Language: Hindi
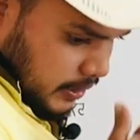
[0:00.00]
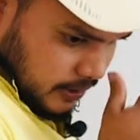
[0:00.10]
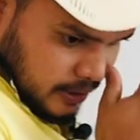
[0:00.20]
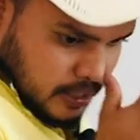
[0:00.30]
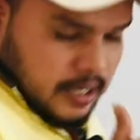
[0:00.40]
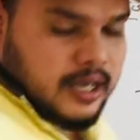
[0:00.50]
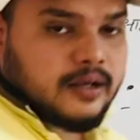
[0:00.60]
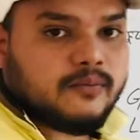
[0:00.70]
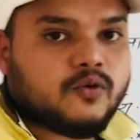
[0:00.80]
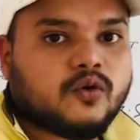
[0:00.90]
है
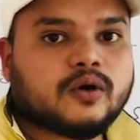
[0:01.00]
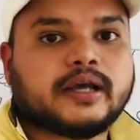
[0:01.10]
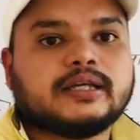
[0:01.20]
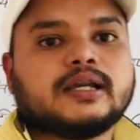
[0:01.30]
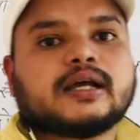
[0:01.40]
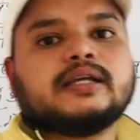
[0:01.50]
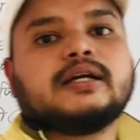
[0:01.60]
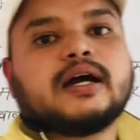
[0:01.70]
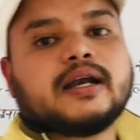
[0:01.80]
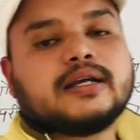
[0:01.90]
वो कहीं ना कहीं
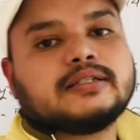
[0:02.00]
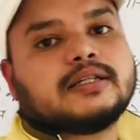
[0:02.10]
करंट